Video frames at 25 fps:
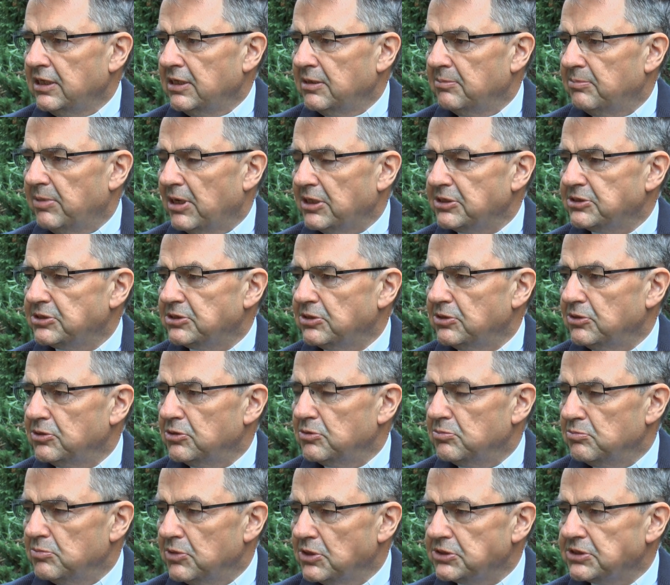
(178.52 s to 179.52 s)
bardzo
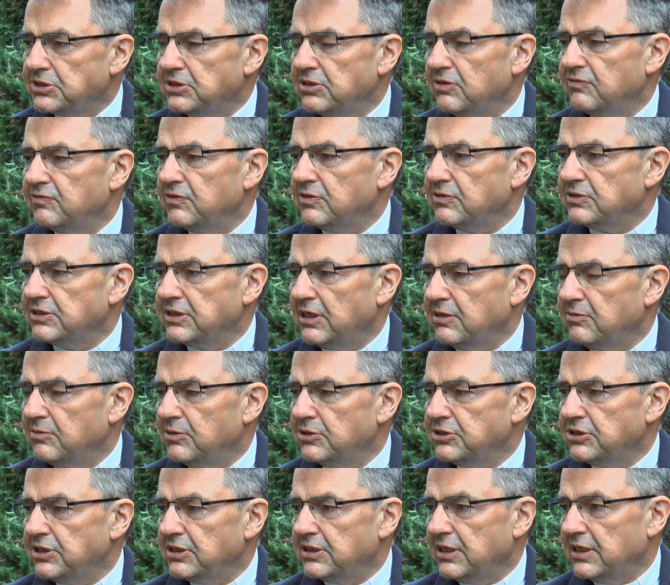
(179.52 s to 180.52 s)
mocno
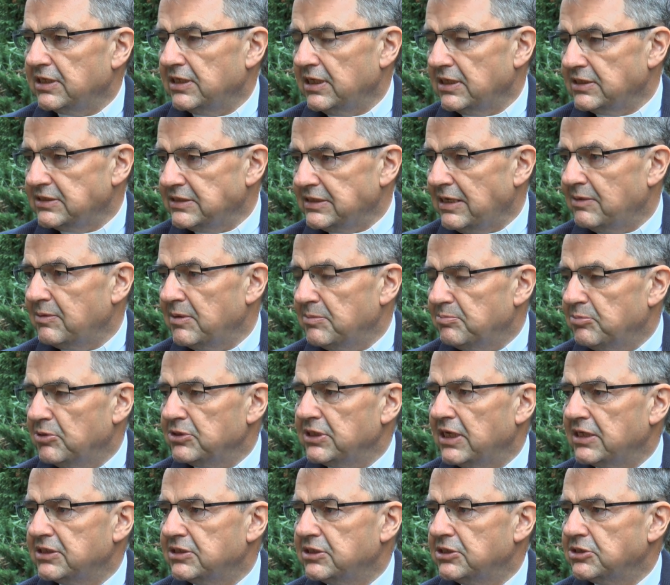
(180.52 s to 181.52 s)
wiązało się, tak jak całe
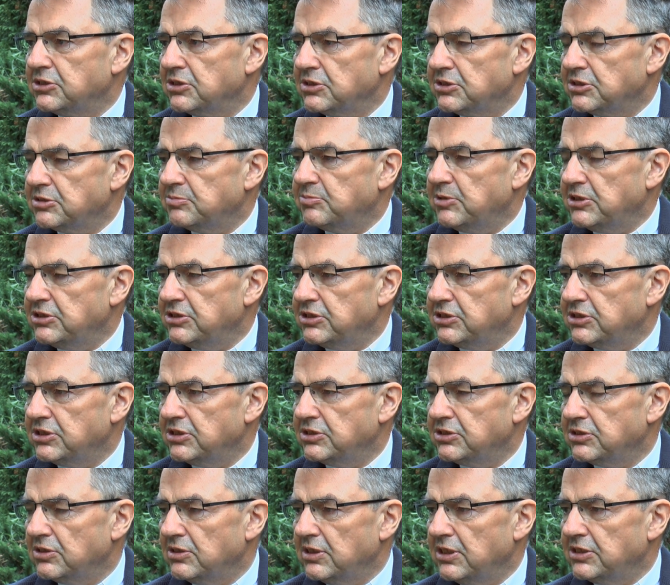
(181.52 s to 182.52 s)
ponad
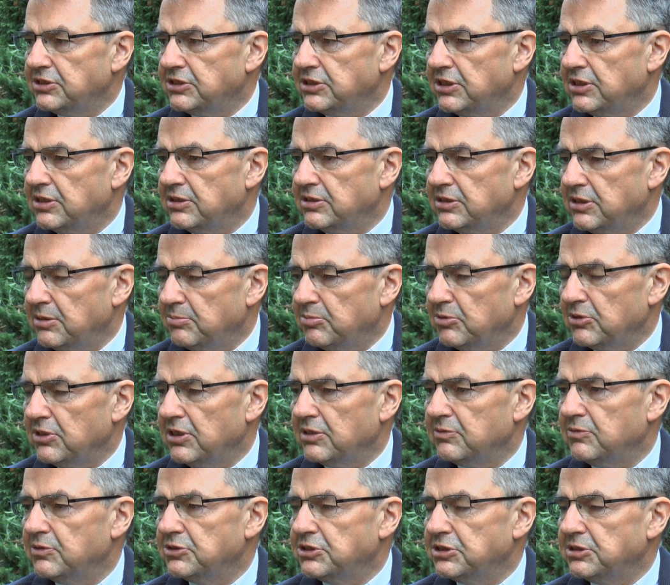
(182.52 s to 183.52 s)
1050-lecie
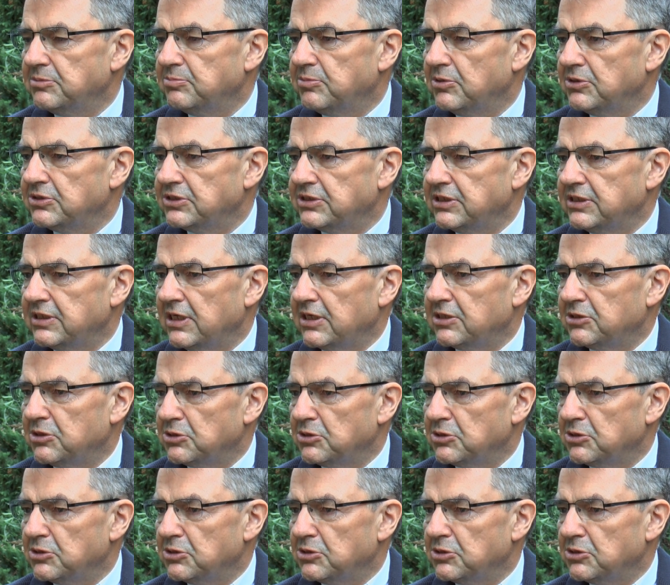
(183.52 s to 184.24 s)
niepodległości Polski, tak